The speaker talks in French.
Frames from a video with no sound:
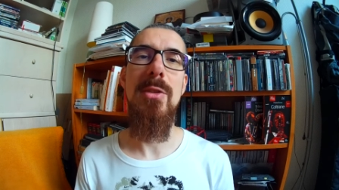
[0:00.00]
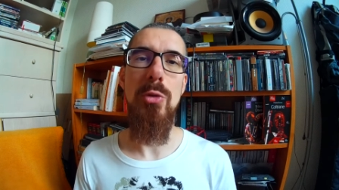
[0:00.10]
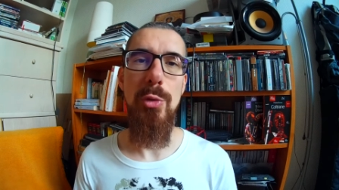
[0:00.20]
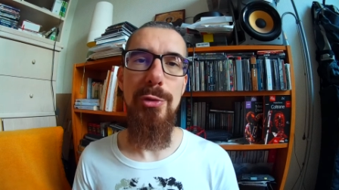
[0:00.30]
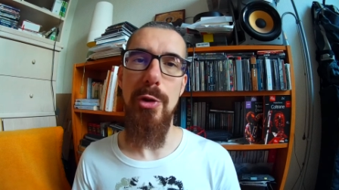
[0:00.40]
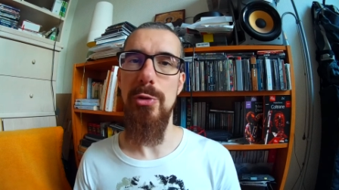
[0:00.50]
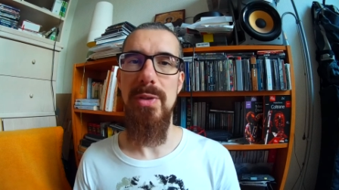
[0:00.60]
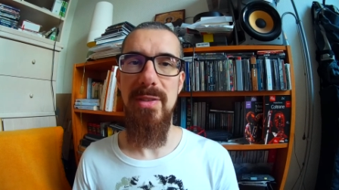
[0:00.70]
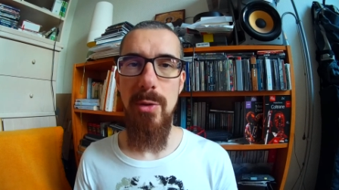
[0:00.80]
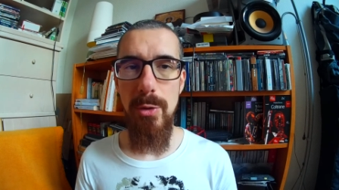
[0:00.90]
sur de fortes
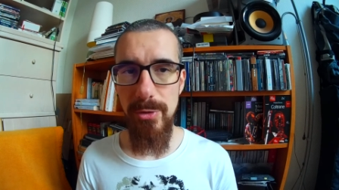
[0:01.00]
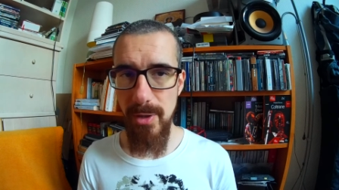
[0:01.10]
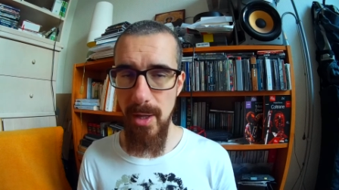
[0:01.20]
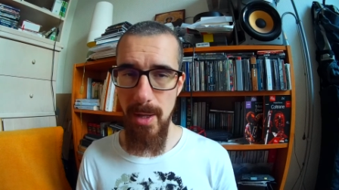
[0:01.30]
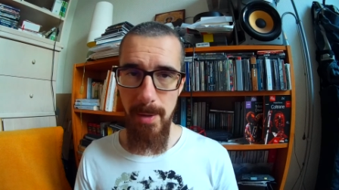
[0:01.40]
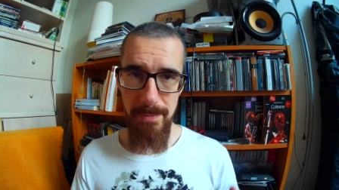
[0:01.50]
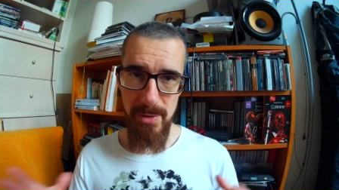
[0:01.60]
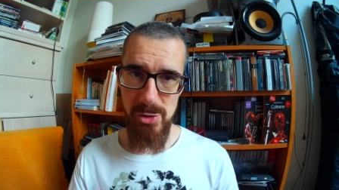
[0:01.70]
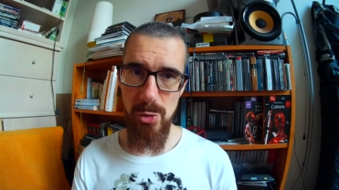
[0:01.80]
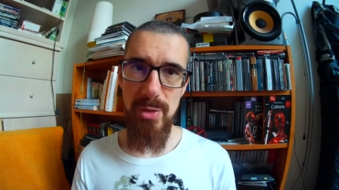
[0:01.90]
distances,
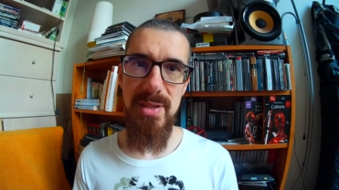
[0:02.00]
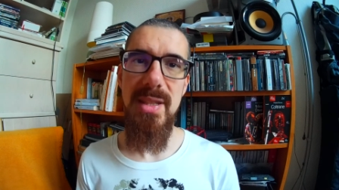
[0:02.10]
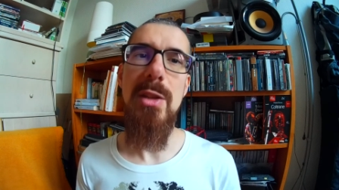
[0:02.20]
sans qu'il y ait